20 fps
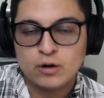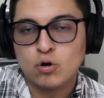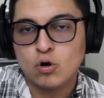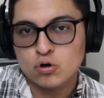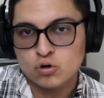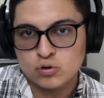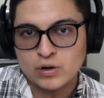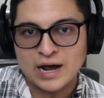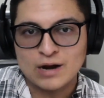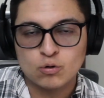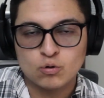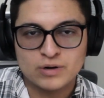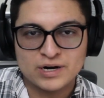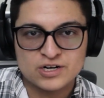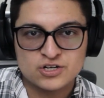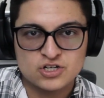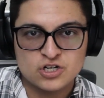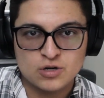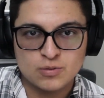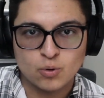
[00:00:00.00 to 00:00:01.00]
con algún
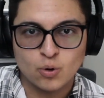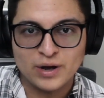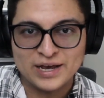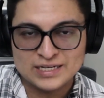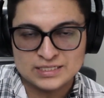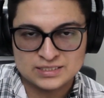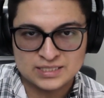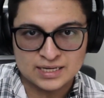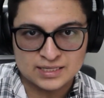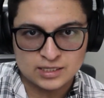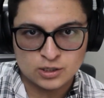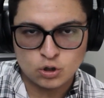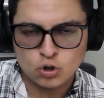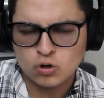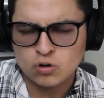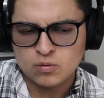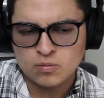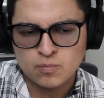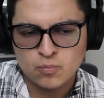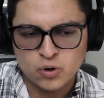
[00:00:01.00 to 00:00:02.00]
archivo
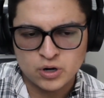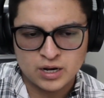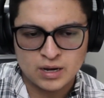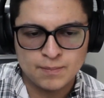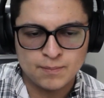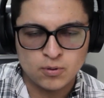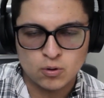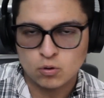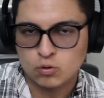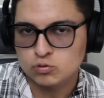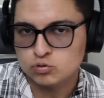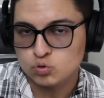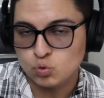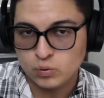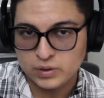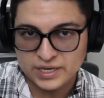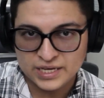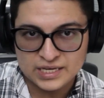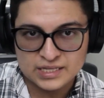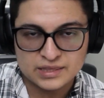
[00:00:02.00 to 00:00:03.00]
estático, por ejemplo, con
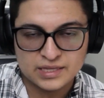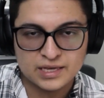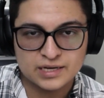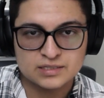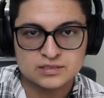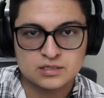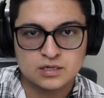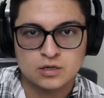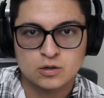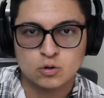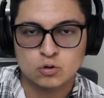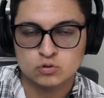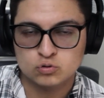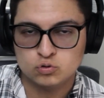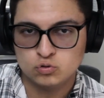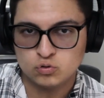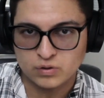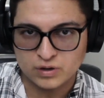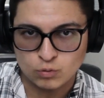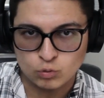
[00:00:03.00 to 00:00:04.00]
su index, con
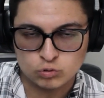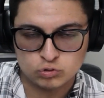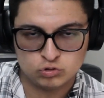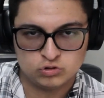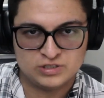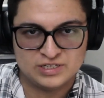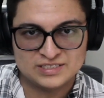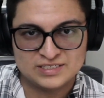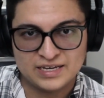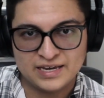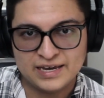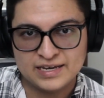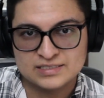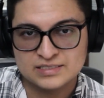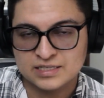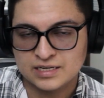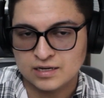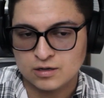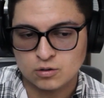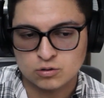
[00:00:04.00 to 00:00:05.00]
sus recursos
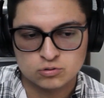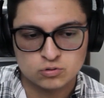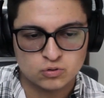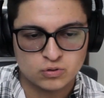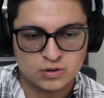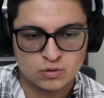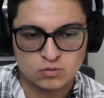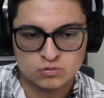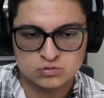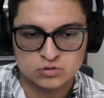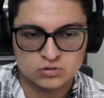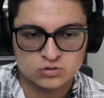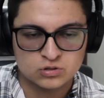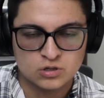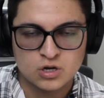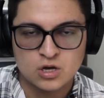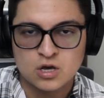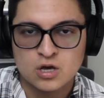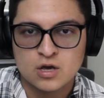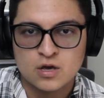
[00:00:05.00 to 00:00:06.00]
CSS, con sus recursos
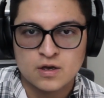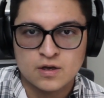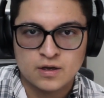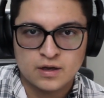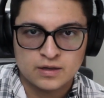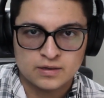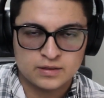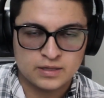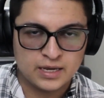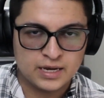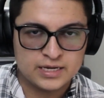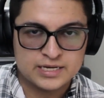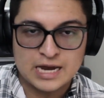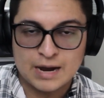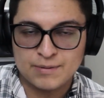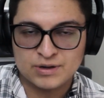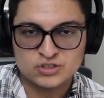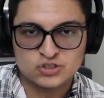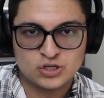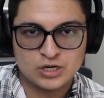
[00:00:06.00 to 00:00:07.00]
de
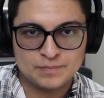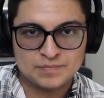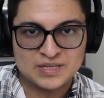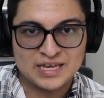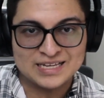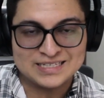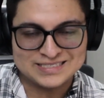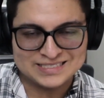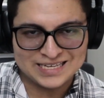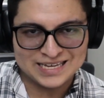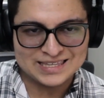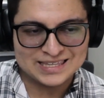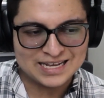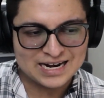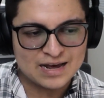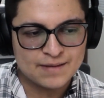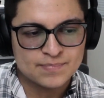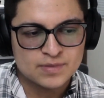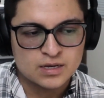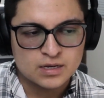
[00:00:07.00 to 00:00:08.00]
JavaScript,
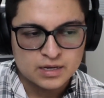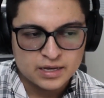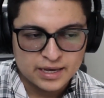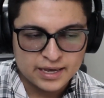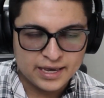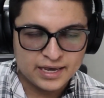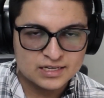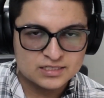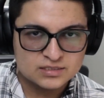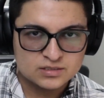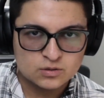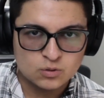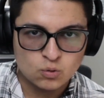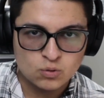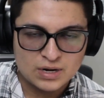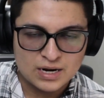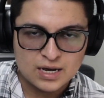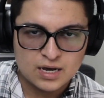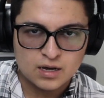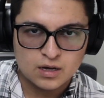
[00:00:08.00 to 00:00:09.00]
etc., es
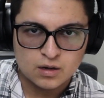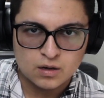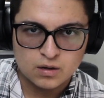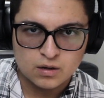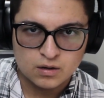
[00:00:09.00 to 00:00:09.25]
una